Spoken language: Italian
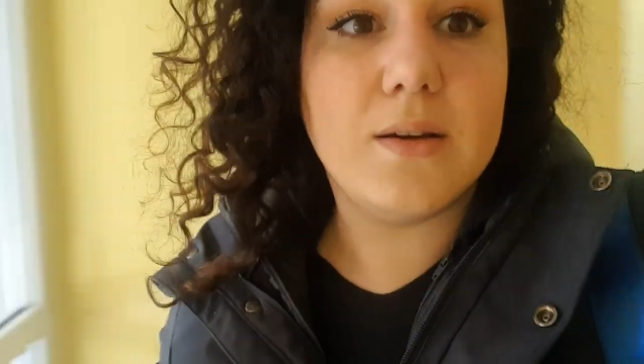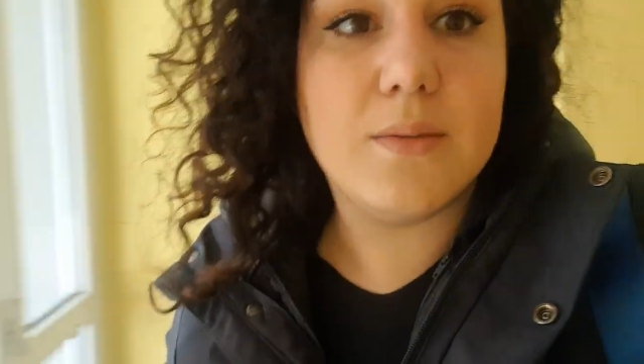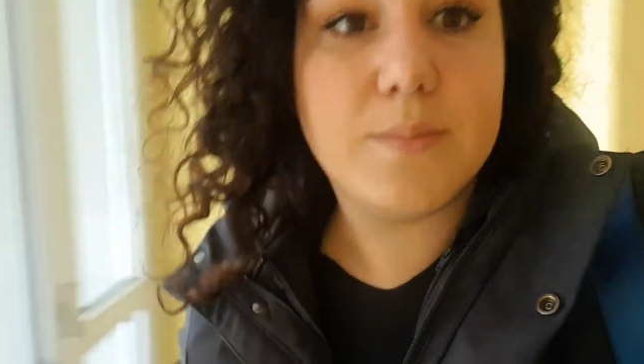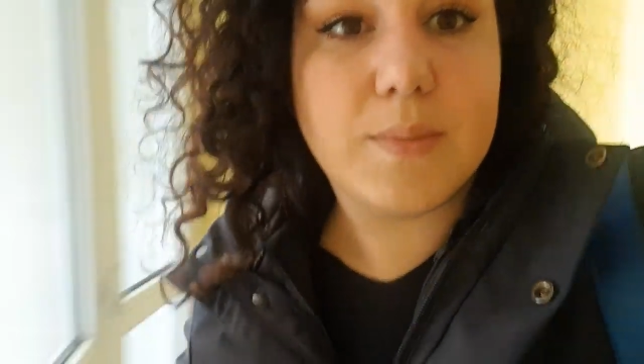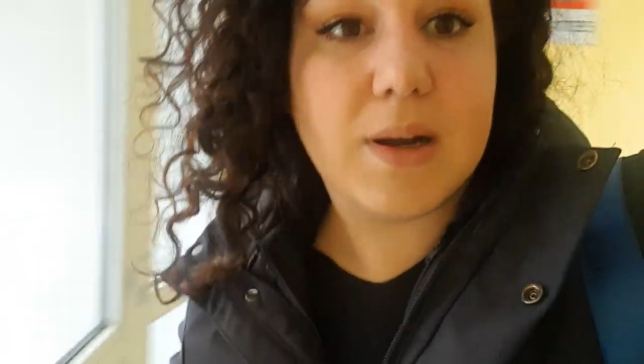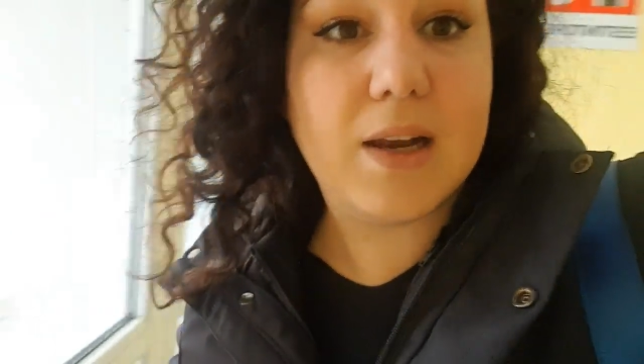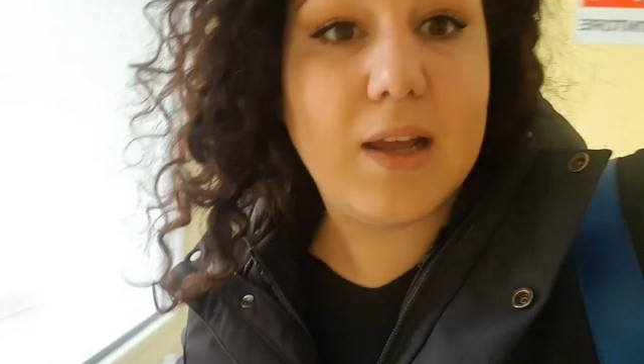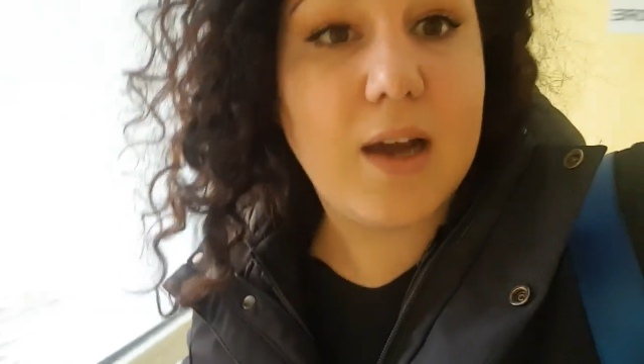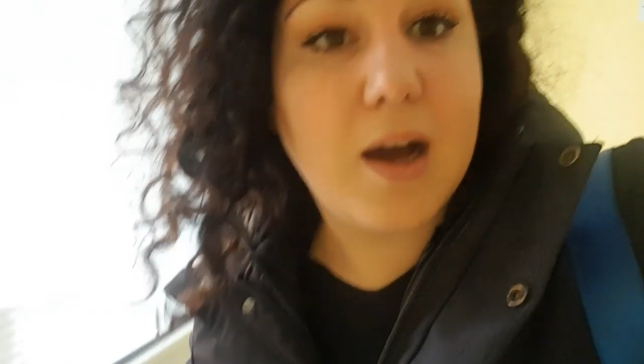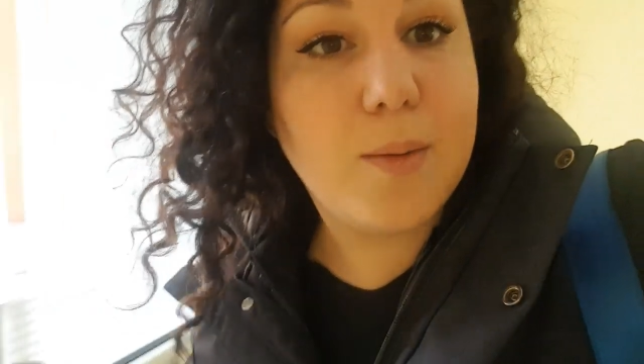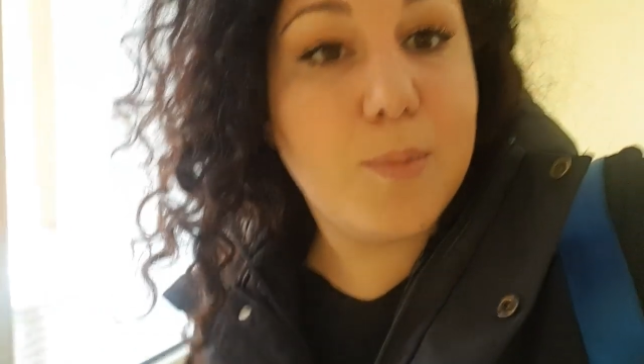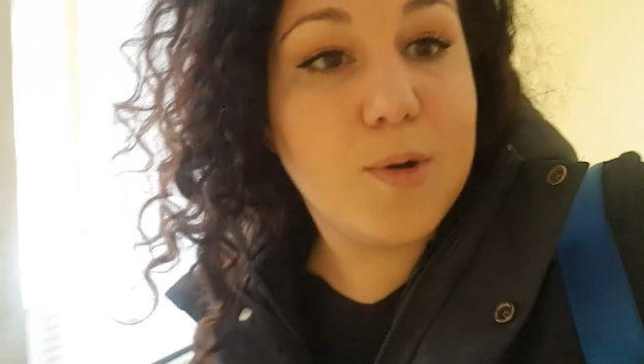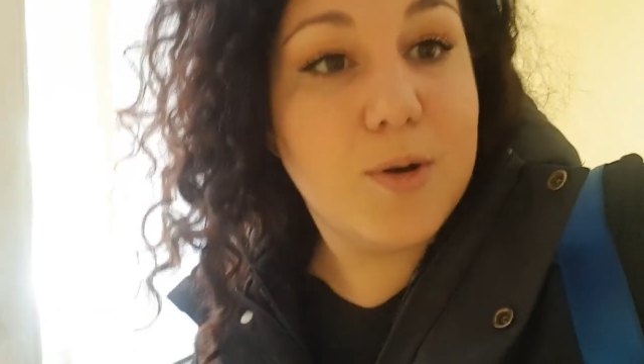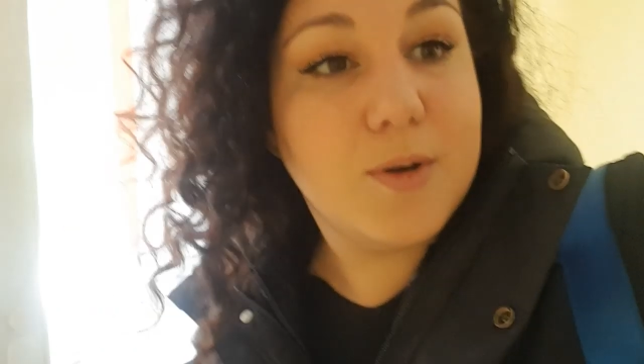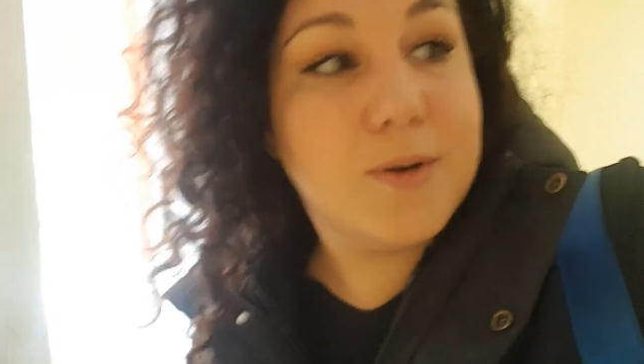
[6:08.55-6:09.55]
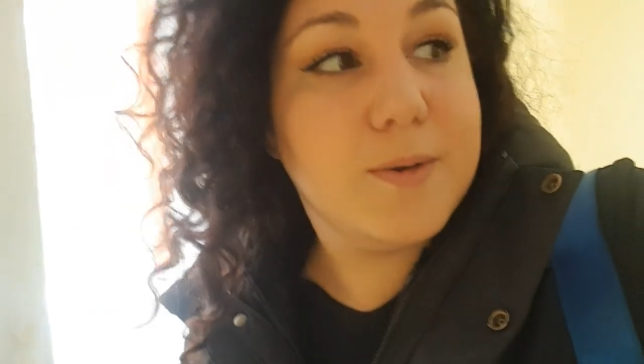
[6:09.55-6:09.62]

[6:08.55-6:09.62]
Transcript: ma le amo